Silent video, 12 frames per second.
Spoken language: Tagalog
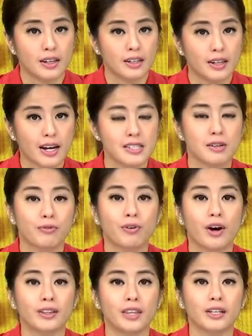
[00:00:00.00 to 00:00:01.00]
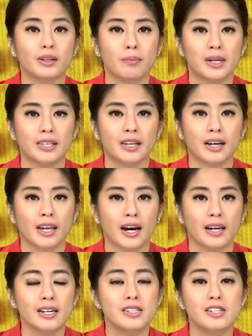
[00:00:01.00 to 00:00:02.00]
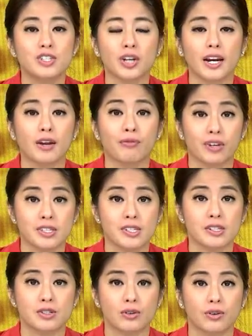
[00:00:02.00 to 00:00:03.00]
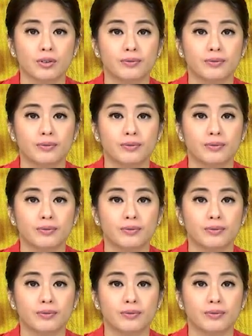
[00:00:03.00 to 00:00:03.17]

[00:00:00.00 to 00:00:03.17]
Nasa frontline ng balitang yan, si Shaila Francisco.